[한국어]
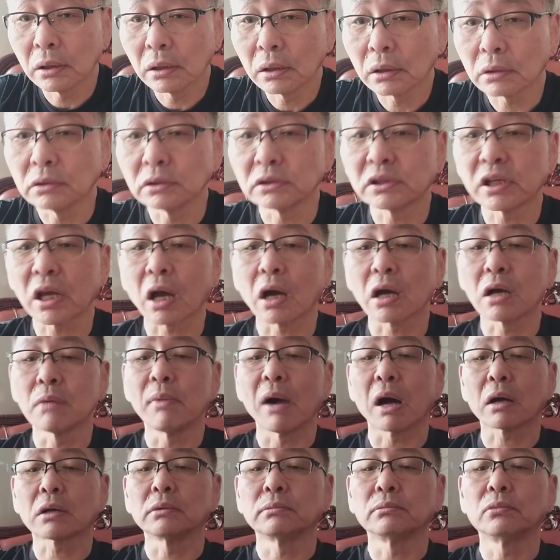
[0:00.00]
그건 제가
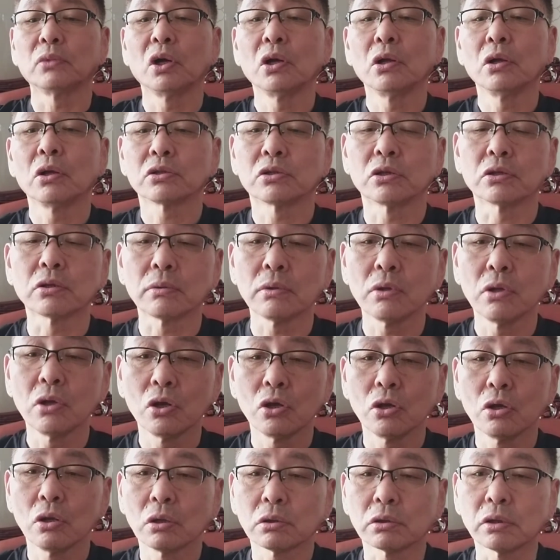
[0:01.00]
그만큼 저는
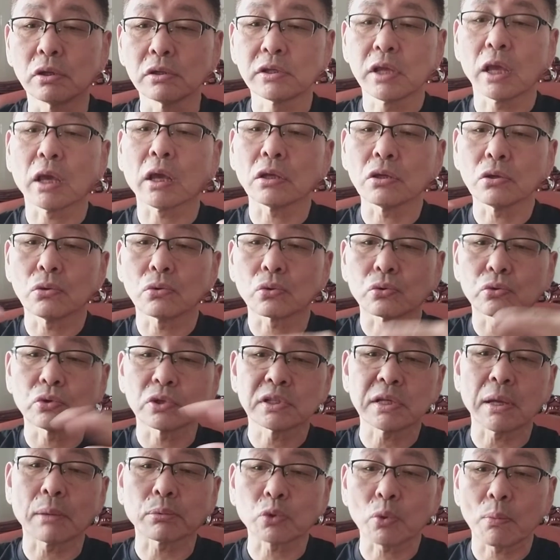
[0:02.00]
전 세계적으로도
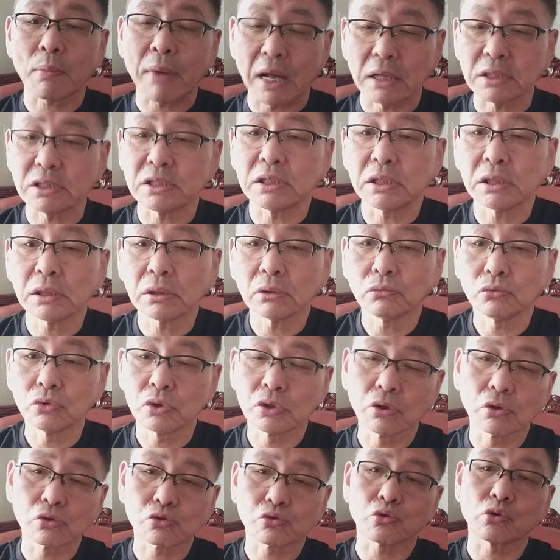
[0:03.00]
시합도 많이 우리
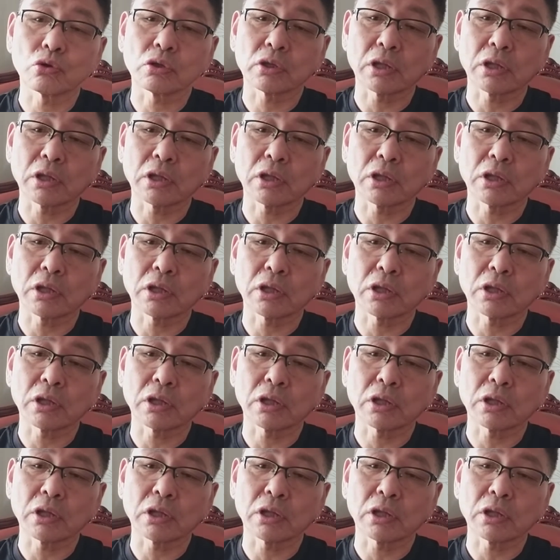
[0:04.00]
선수들 을